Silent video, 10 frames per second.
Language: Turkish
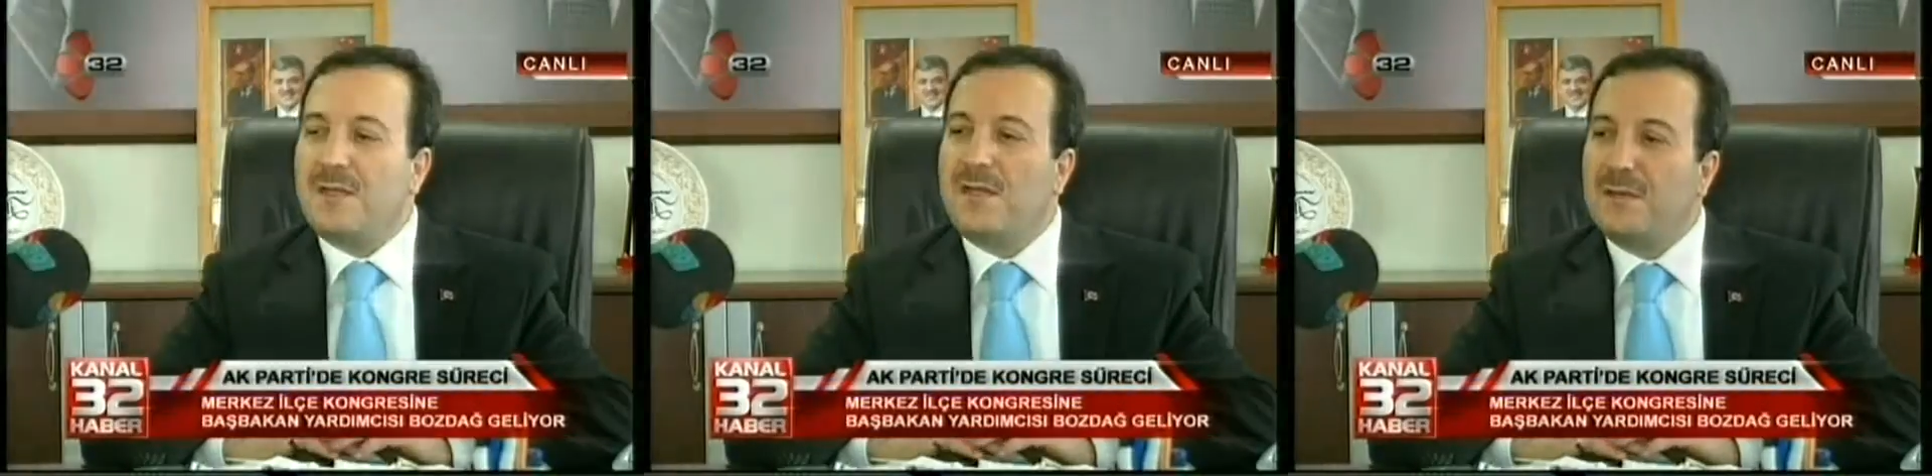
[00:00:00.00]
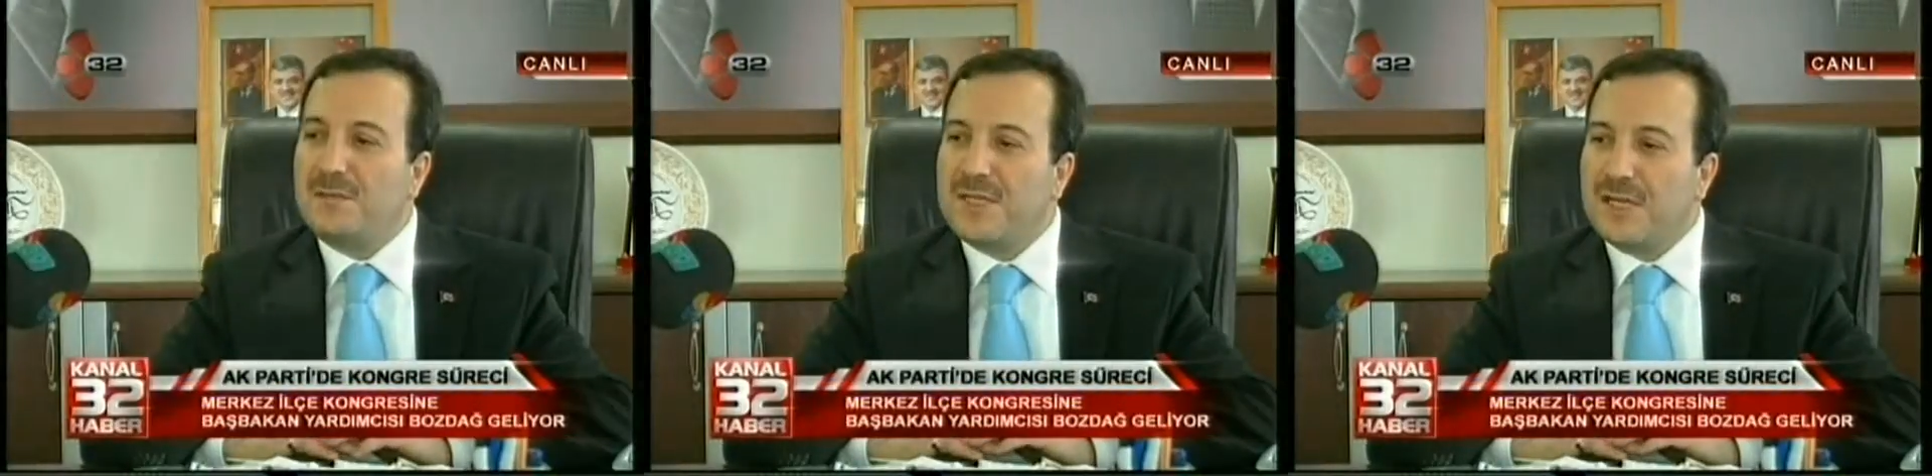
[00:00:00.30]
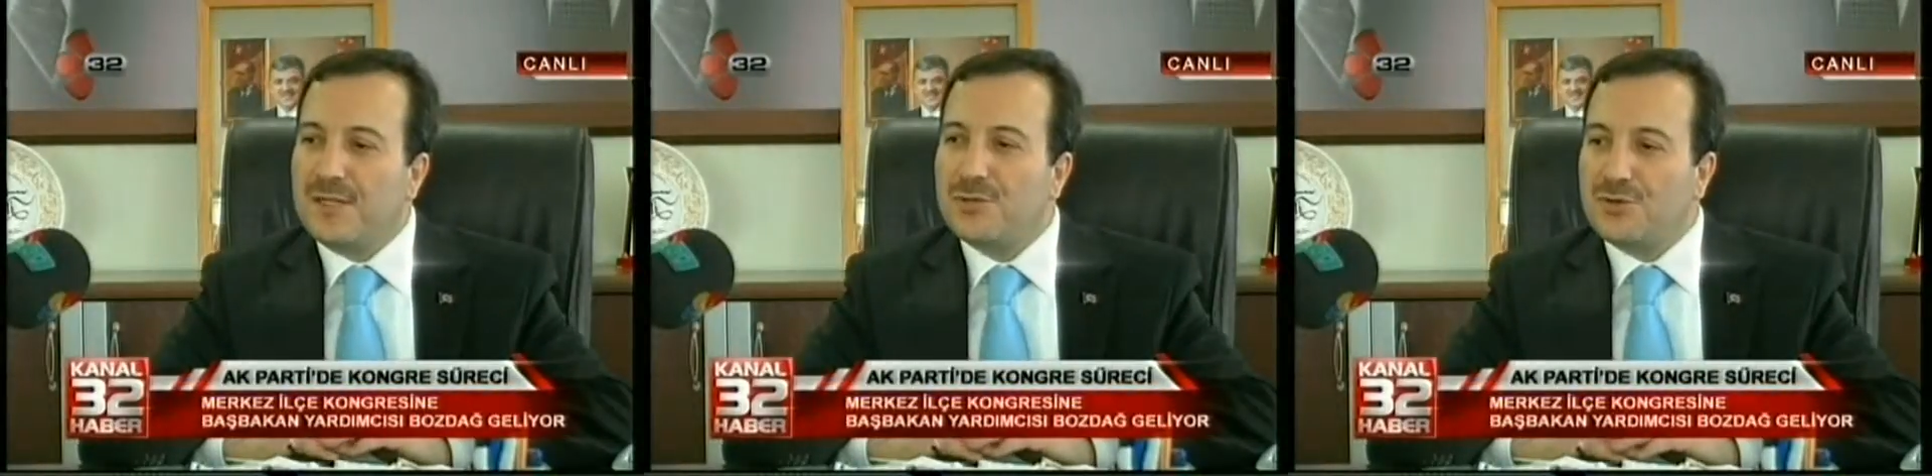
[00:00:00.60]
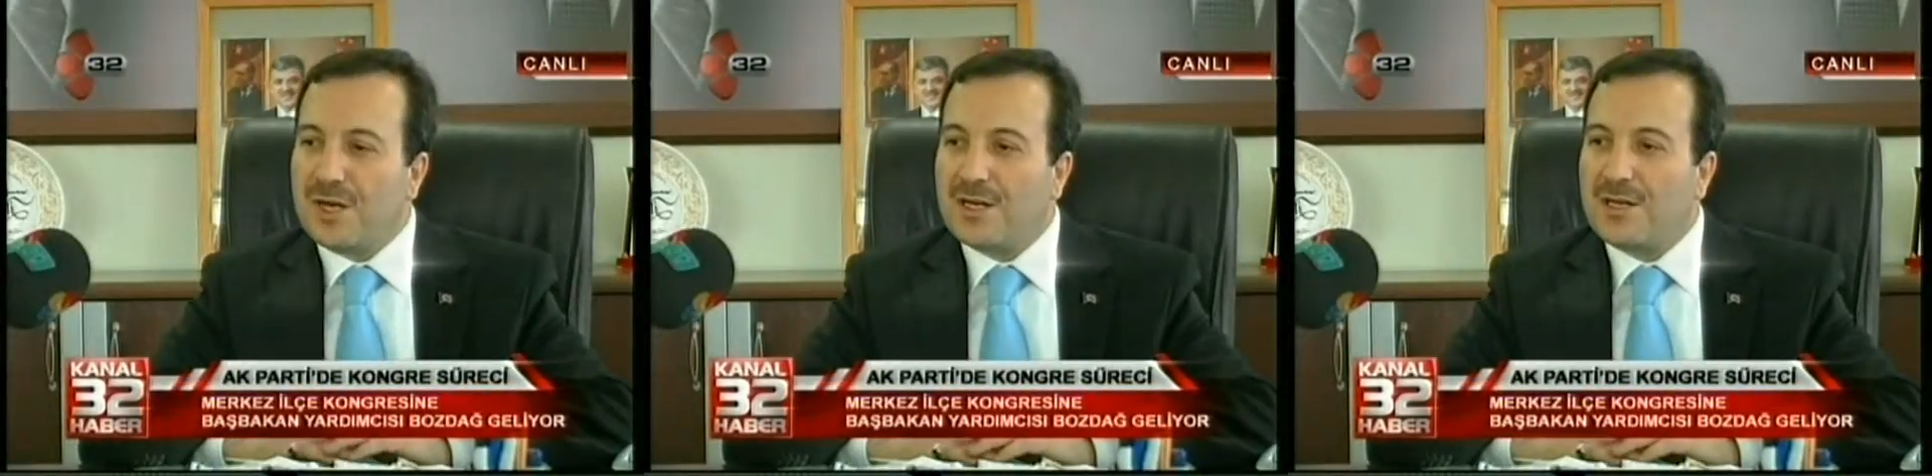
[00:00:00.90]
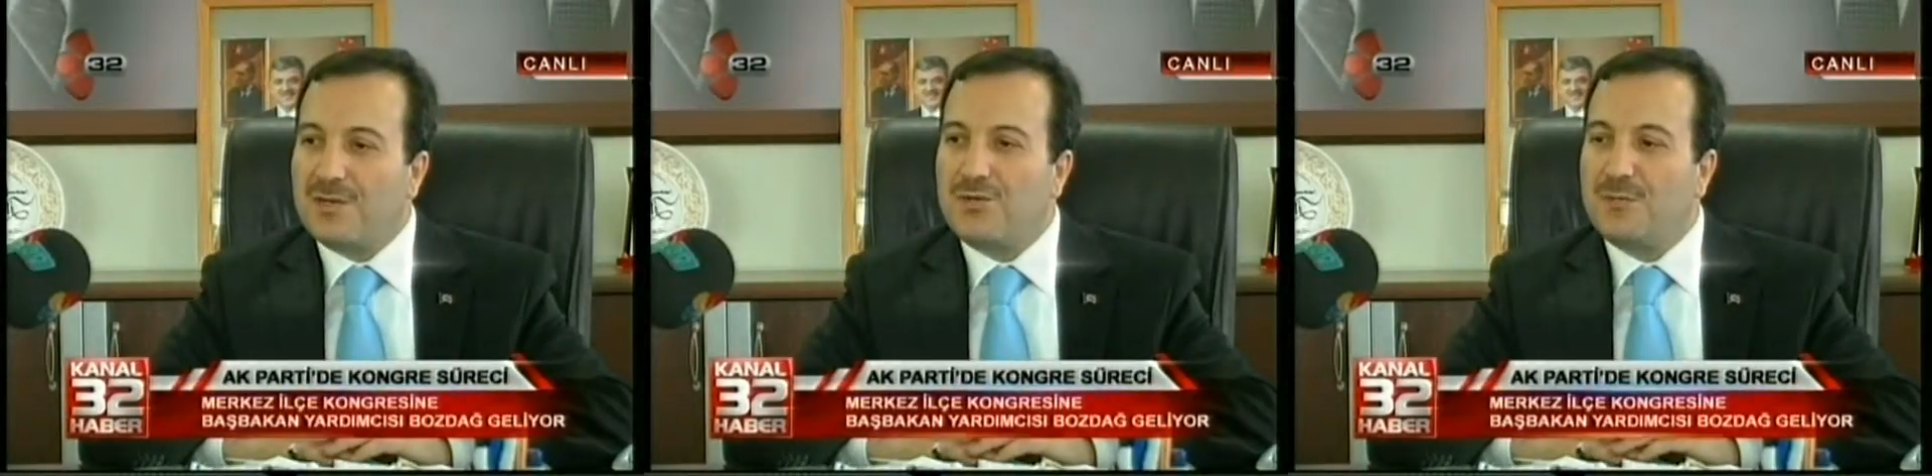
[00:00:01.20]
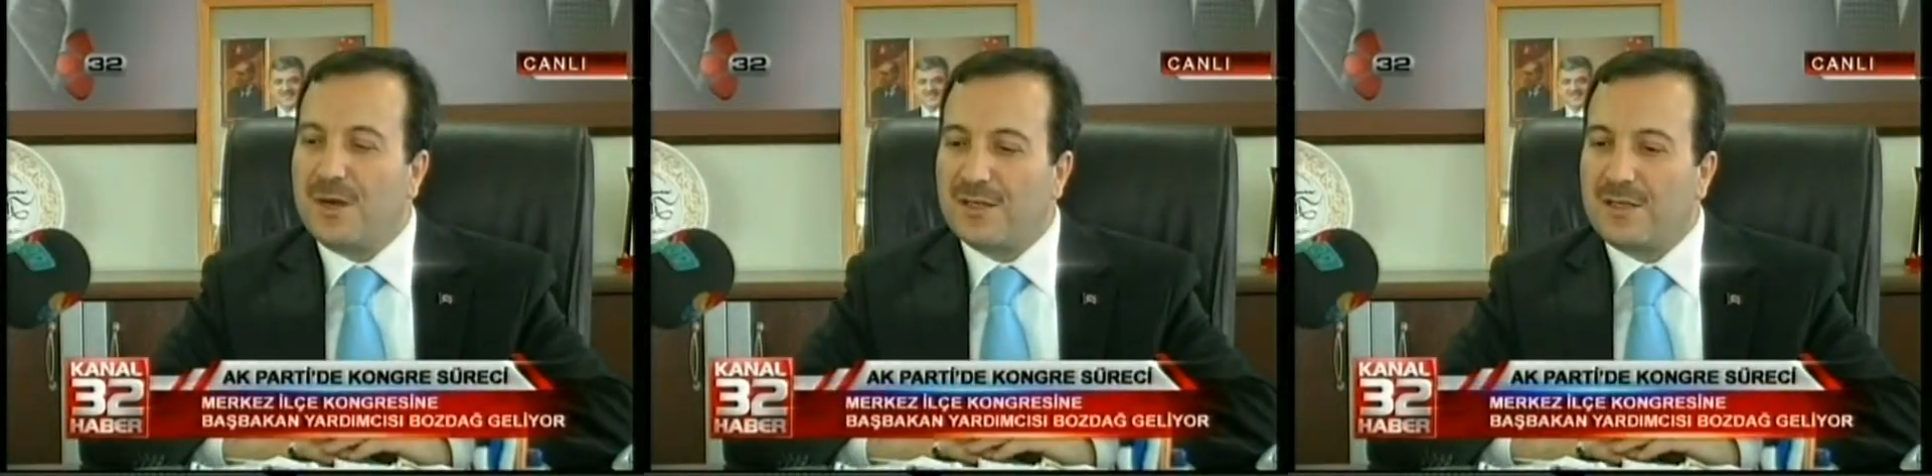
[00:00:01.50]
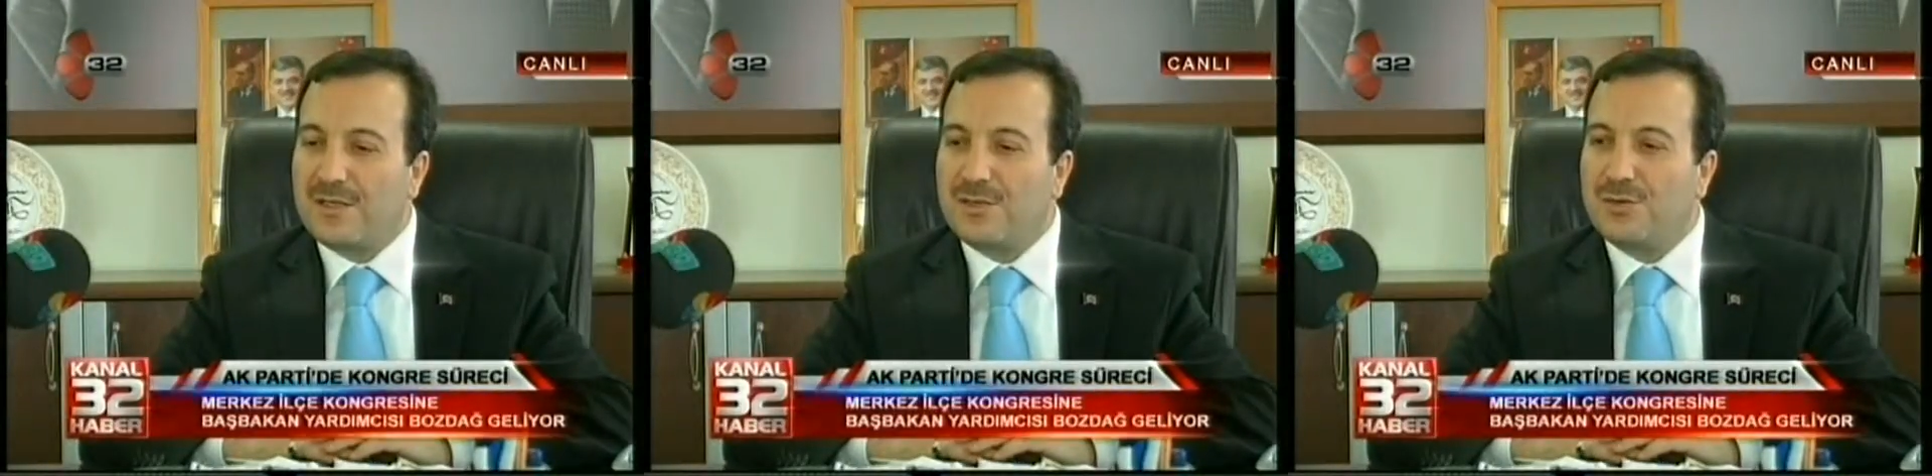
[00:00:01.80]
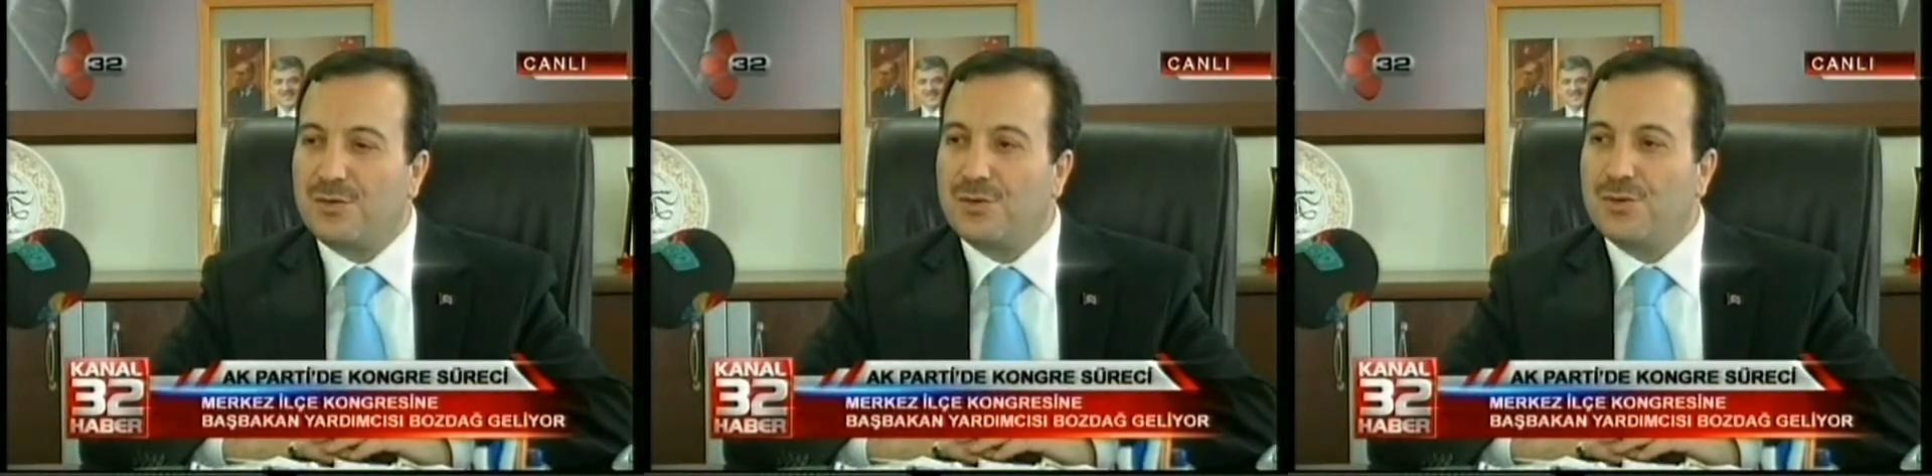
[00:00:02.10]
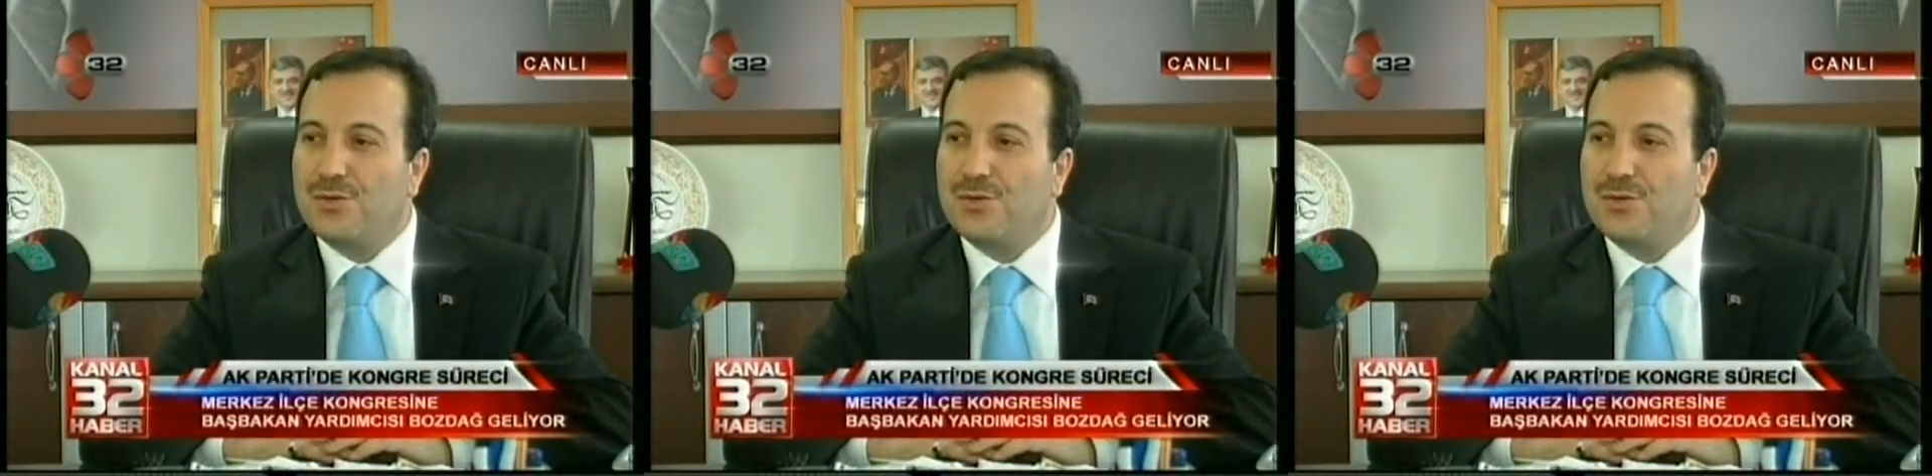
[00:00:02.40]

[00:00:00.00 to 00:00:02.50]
28 Ocak Cumartesi günü